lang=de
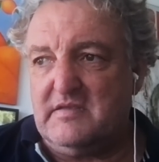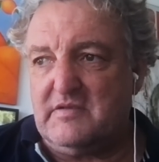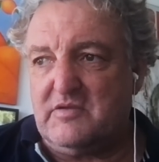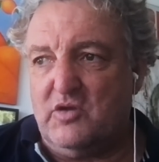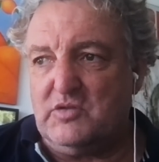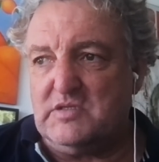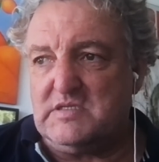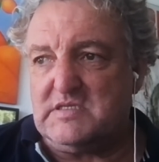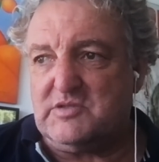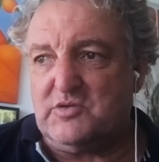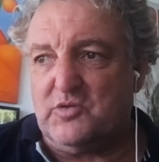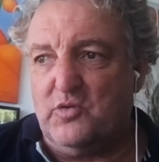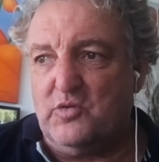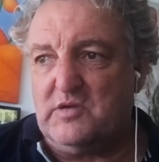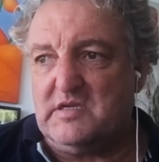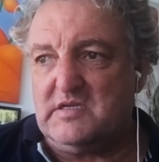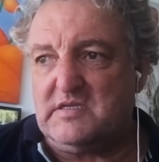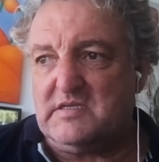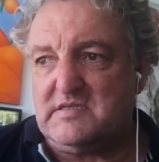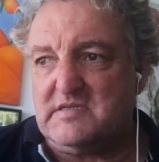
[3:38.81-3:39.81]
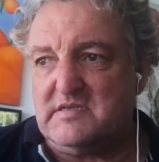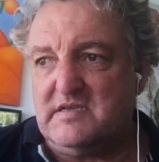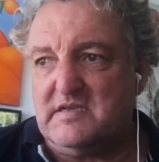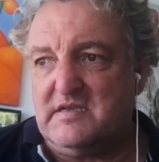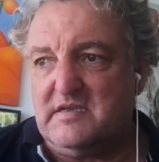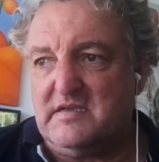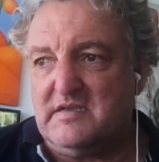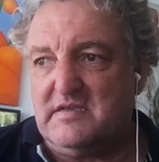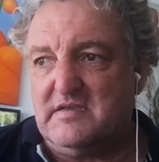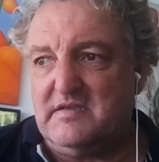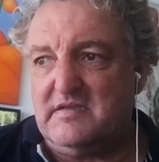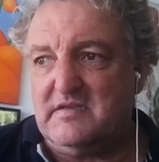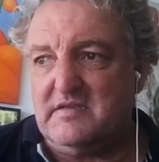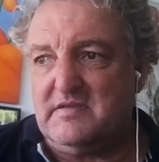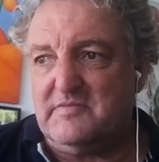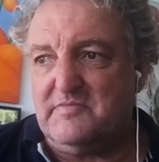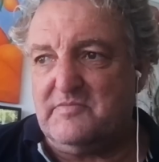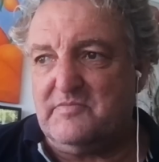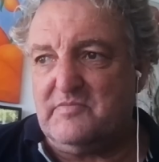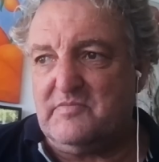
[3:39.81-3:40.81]
Konstrukt
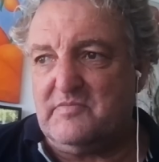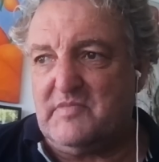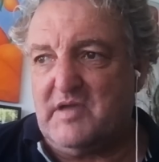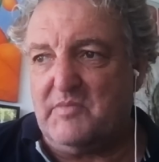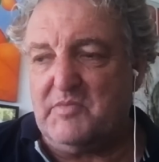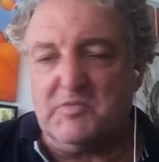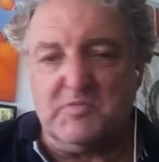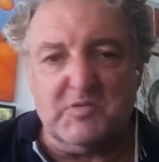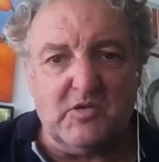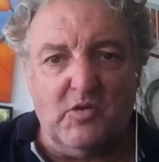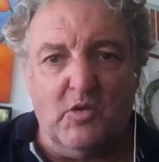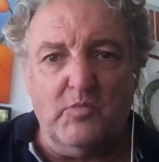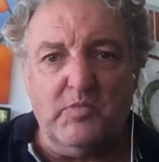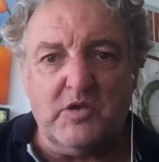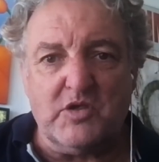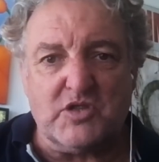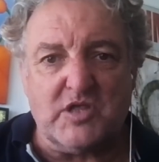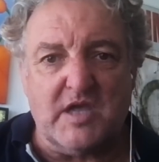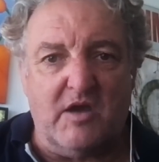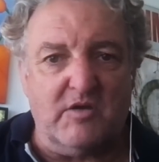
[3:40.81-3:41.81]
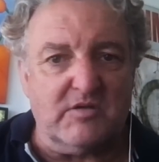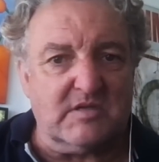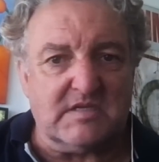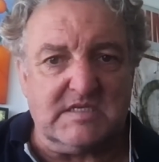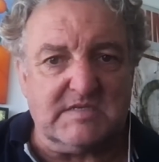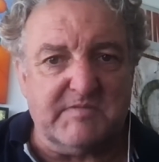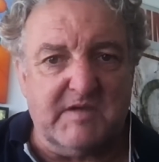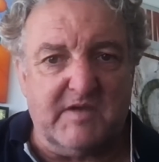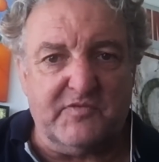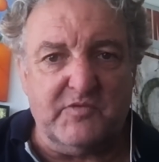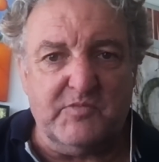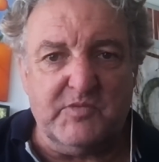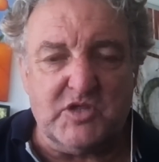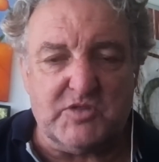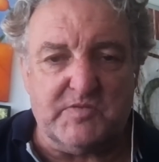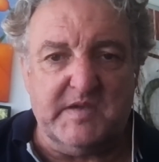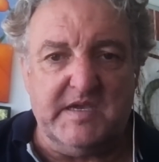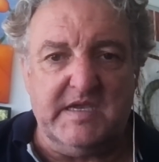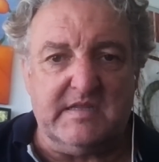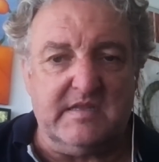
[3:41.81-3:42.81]
äh, äh habe ich mich umgeschaut. Das war für mich
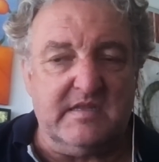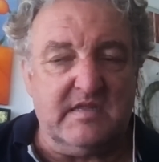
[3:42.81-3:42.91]
Schweden.